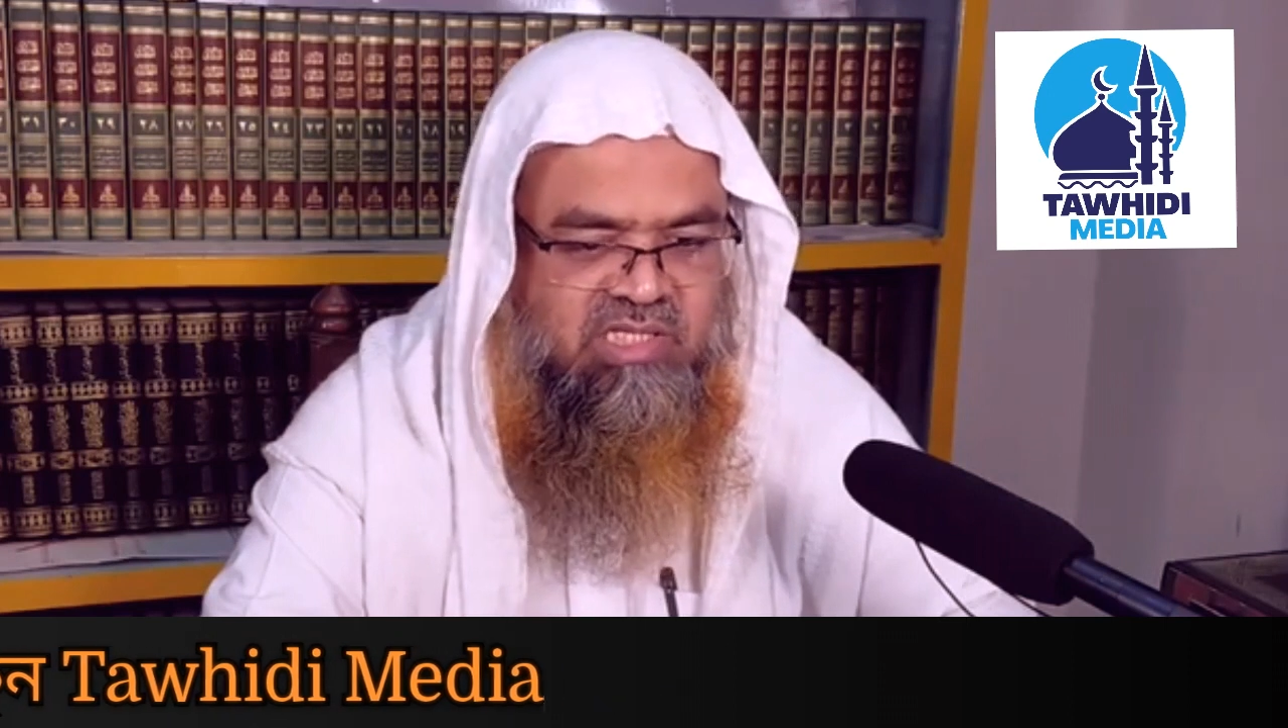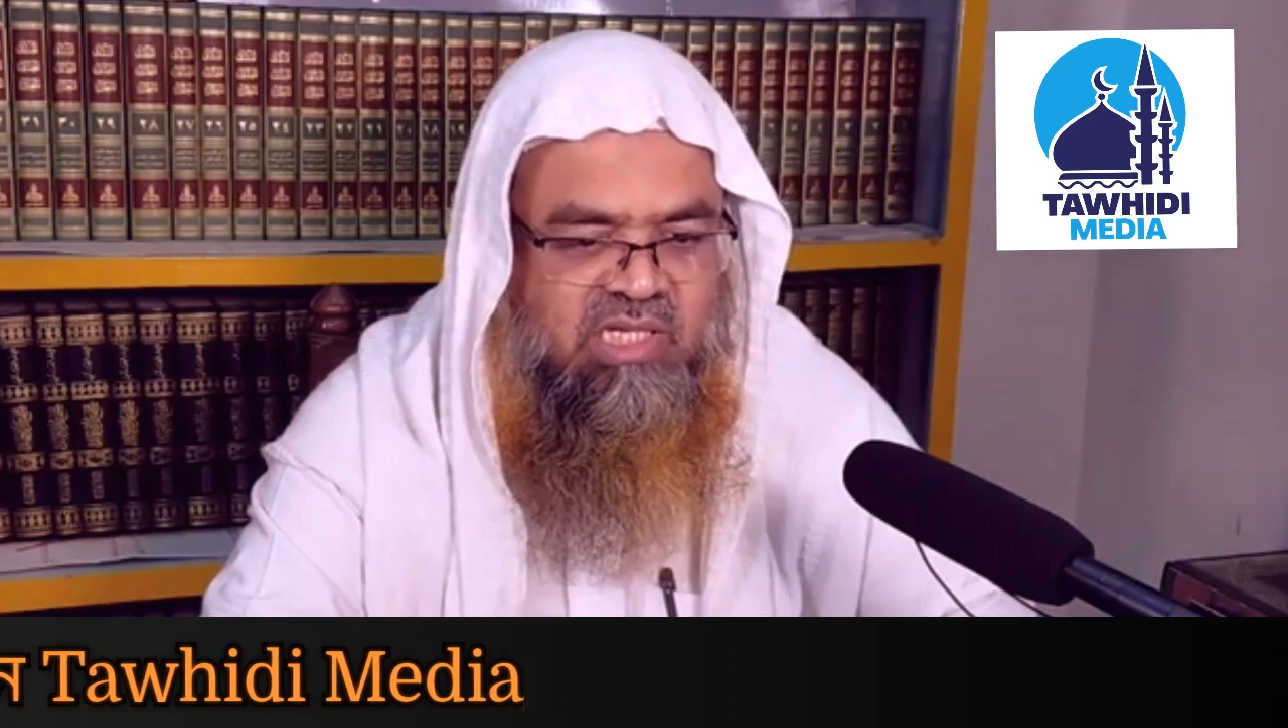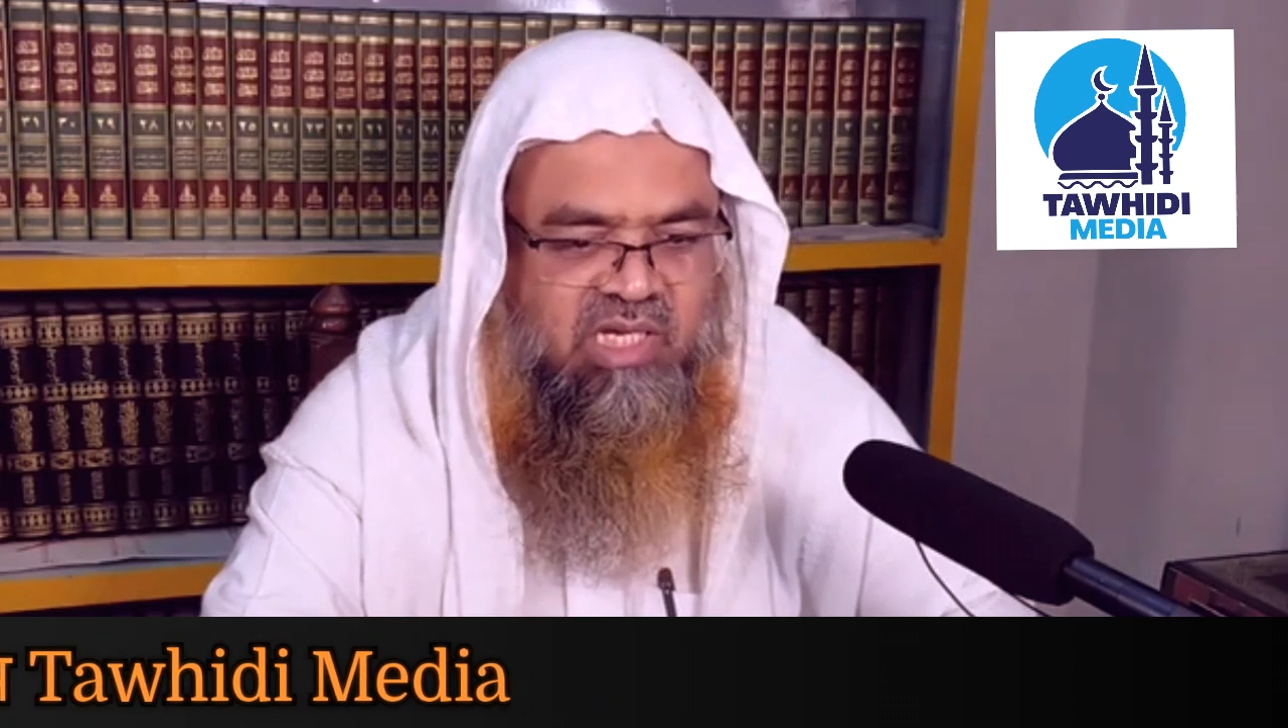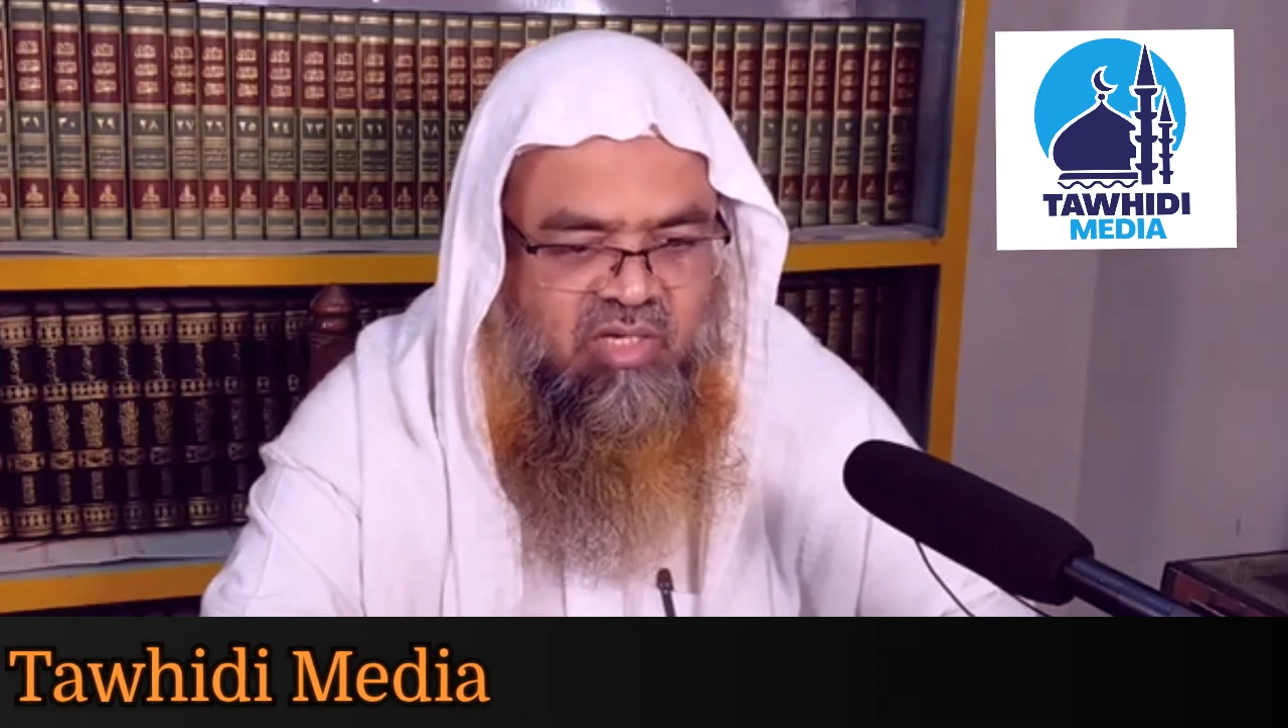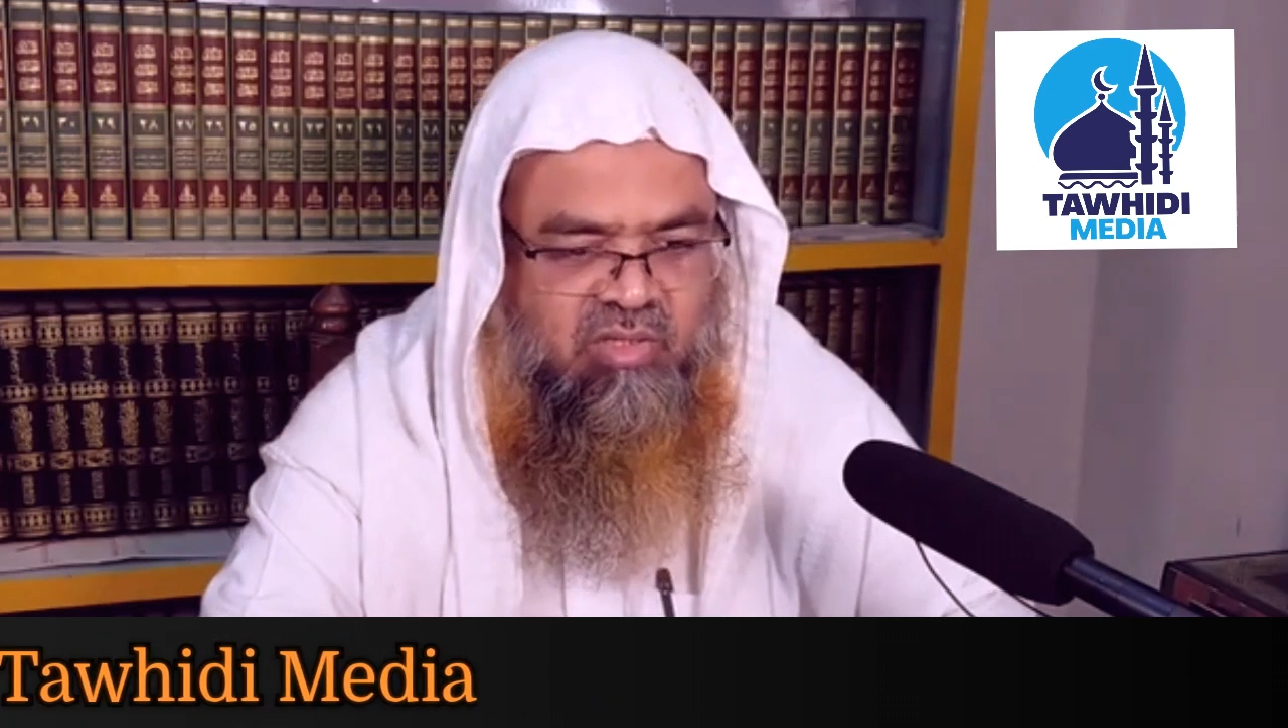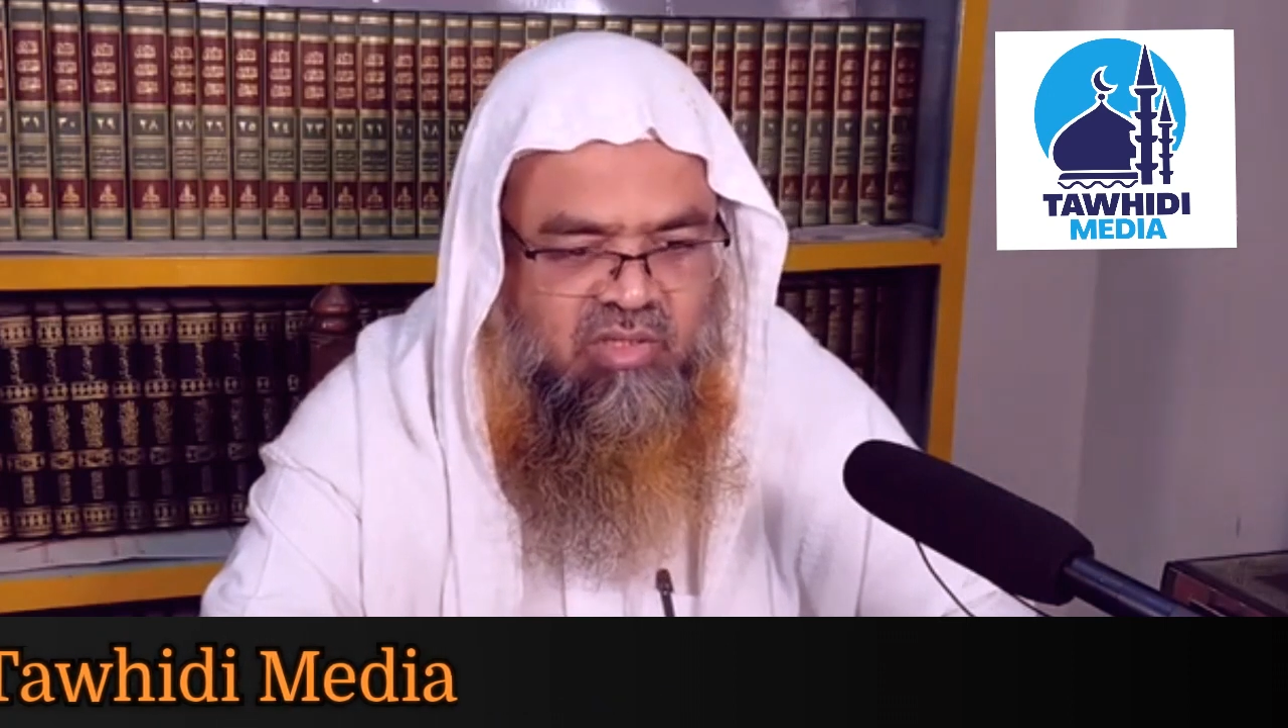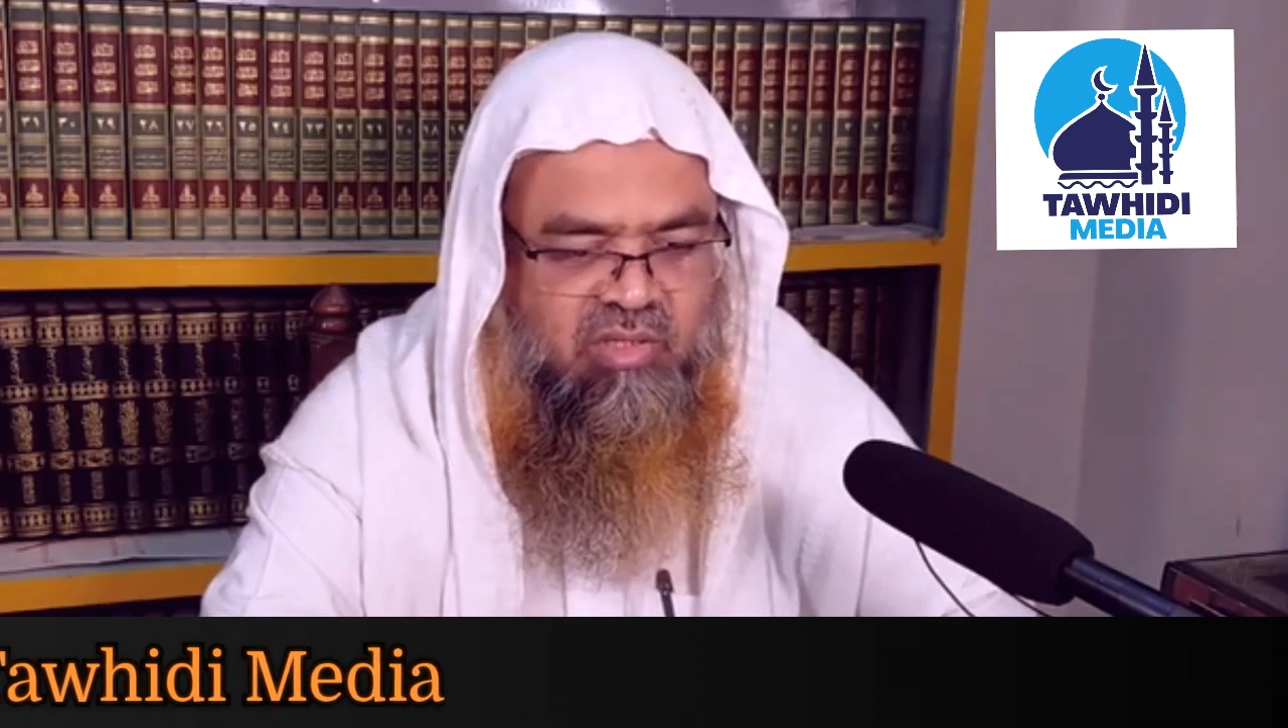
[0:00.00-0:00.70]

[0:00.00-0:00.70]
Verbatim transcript: শিখলে নয়